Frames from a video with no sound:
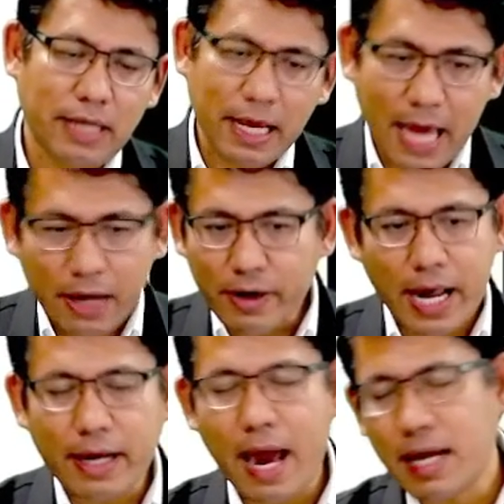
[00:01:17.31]
นายหน้าก็
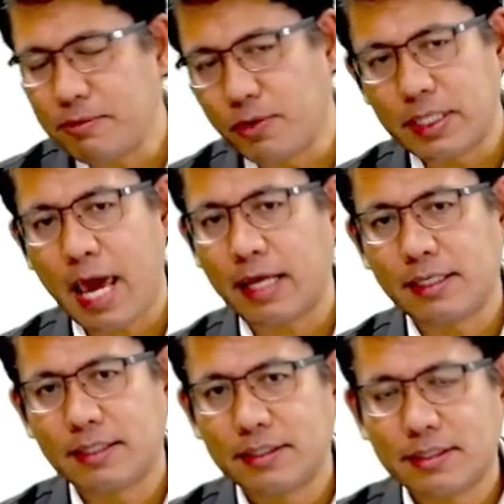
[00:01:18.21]
คล้ายๆกับตัวแทน
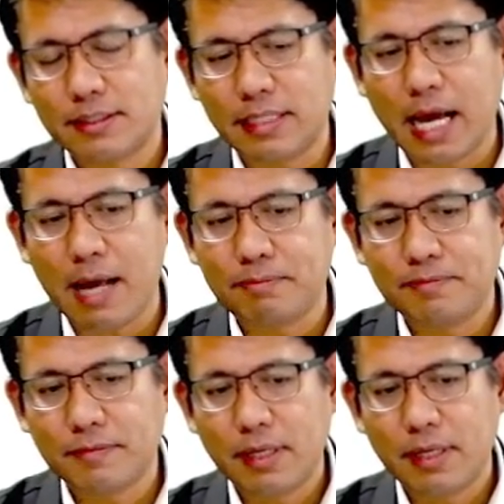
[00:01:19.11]
นะครับ